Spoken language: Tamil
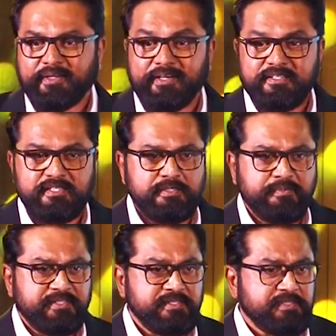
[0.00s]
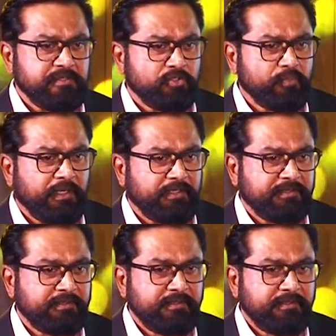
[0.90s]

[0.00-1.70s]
அண்ட் கிரிட்டிசிசம் எக்ஸிஸ்ட் இன் திஸ் வேர்ல்டு